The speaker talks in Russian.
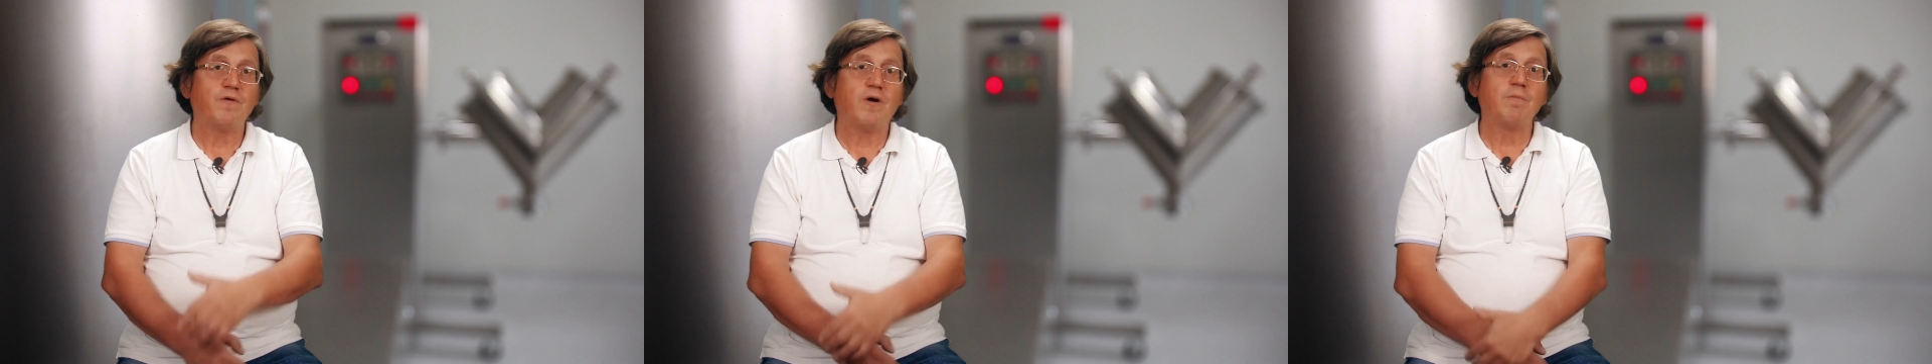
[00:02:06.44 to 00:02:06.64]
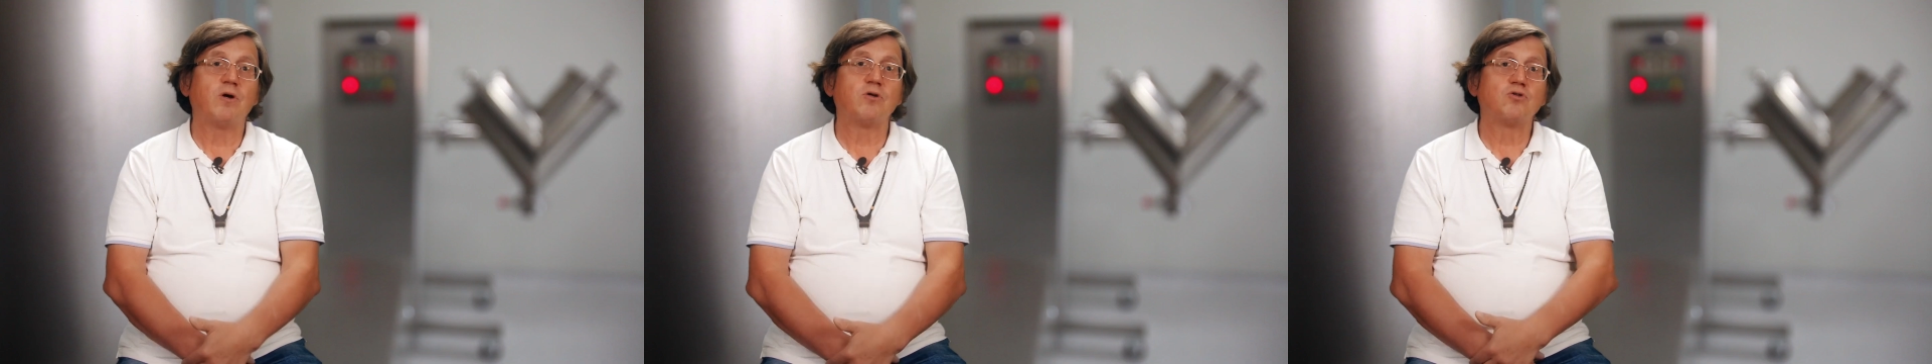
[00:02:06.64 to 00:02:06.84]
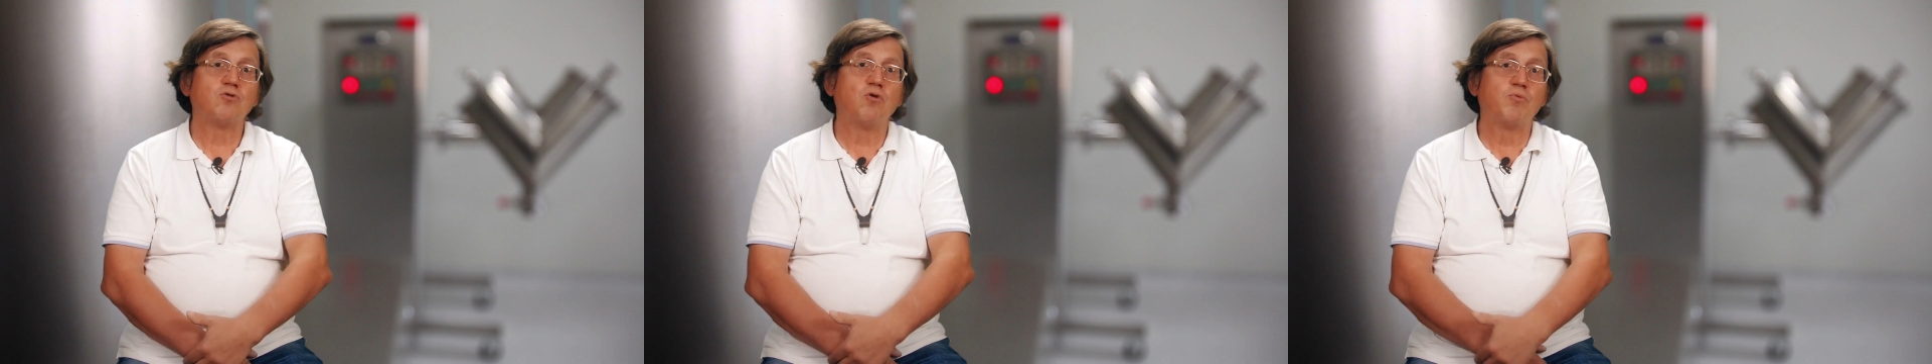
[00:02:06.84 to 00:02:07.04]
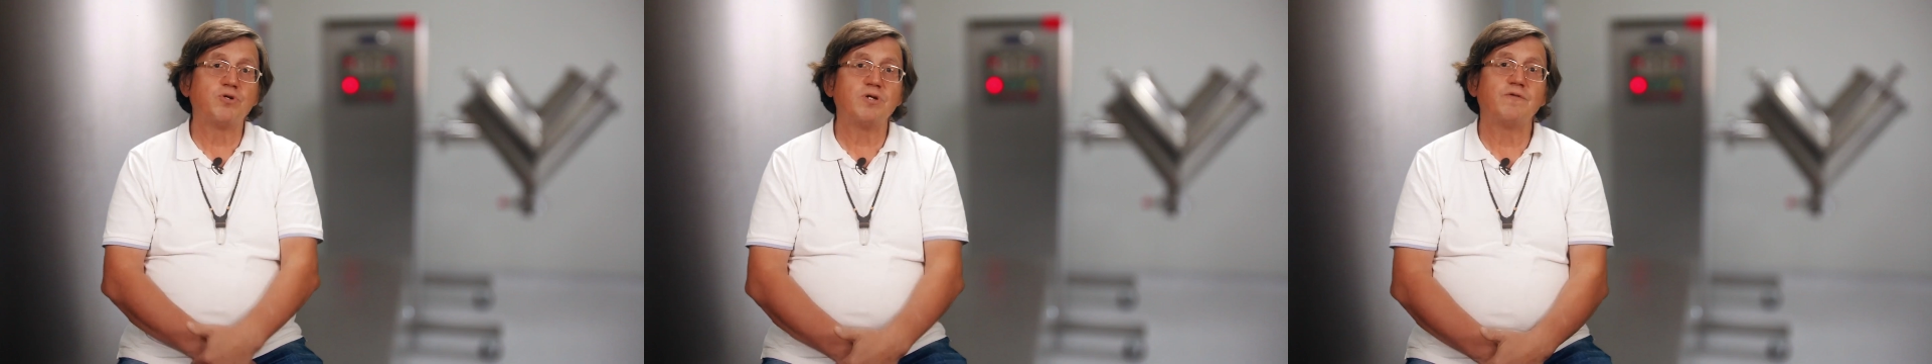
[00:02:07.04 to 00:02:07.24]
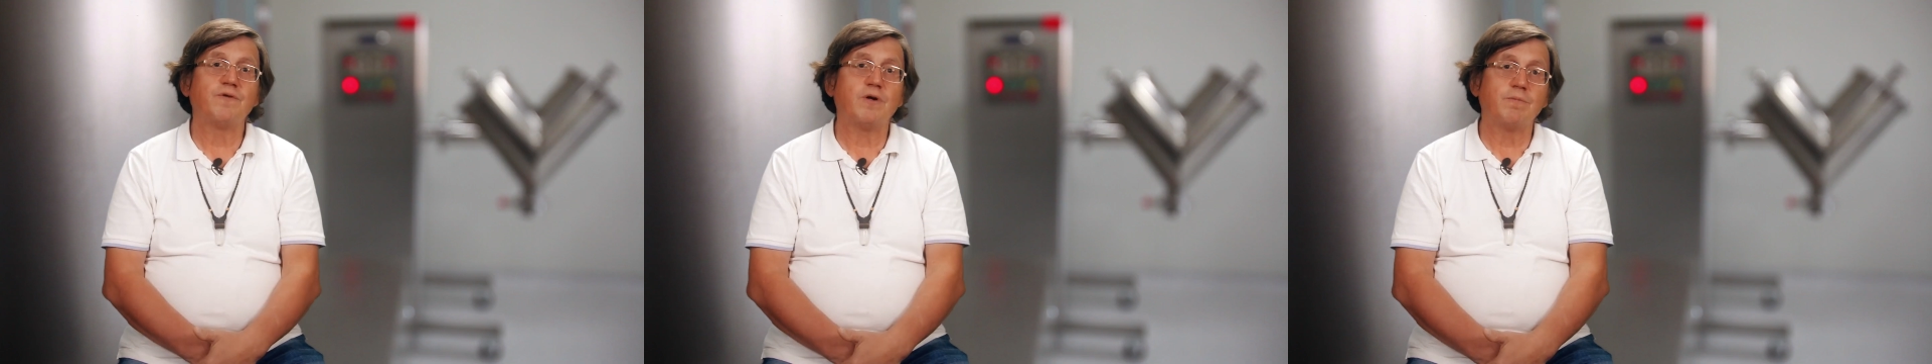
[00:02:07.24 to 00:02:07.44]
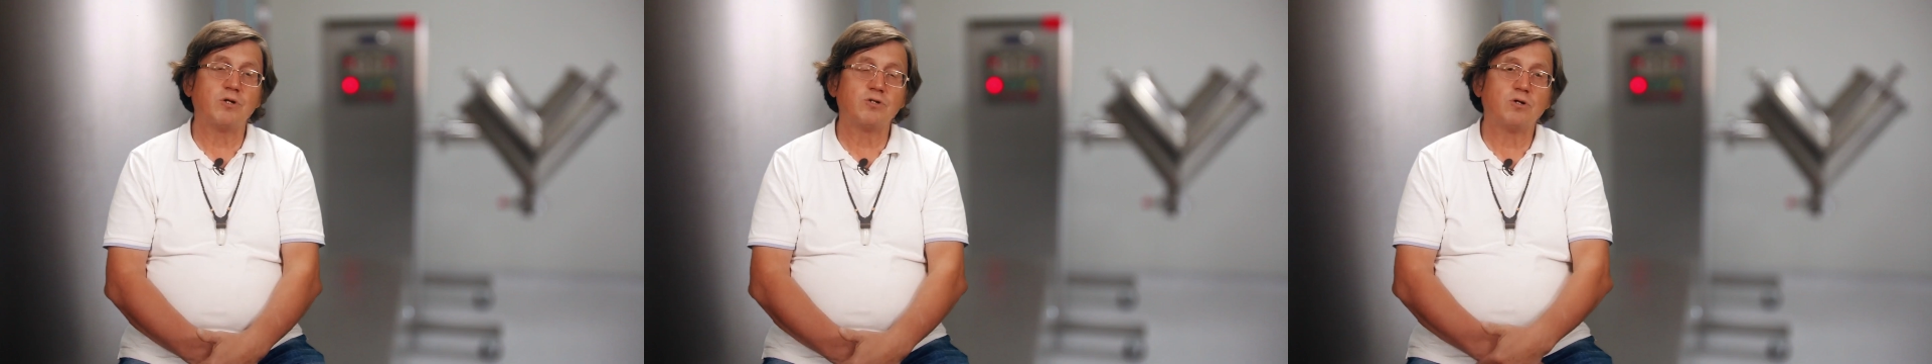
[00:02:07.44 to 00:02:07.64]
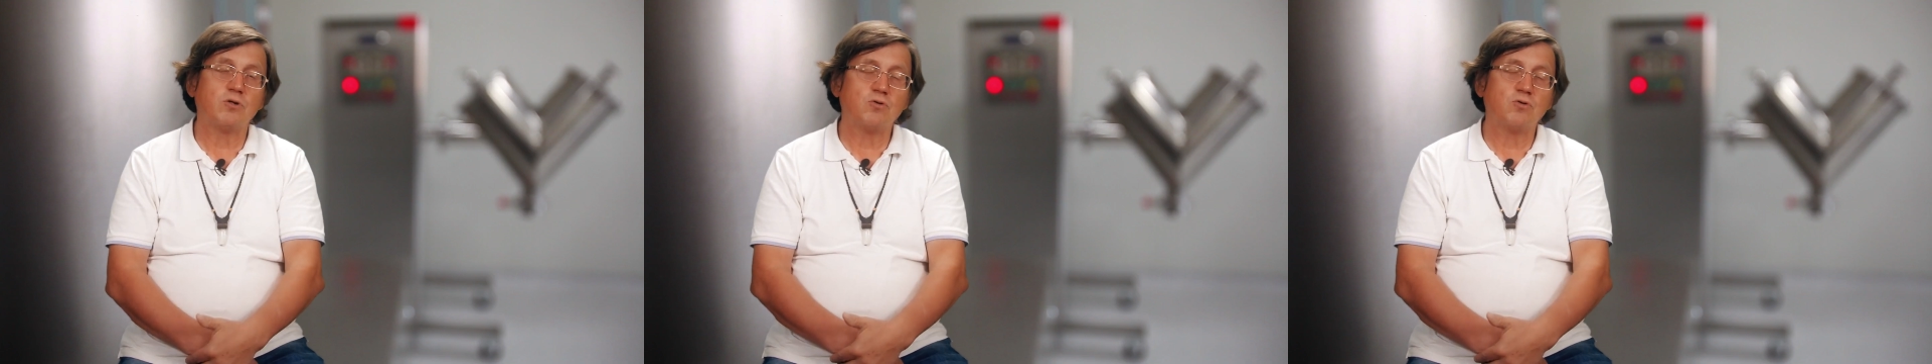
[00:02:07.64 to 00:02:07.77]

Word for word: Информацию, общую информацию,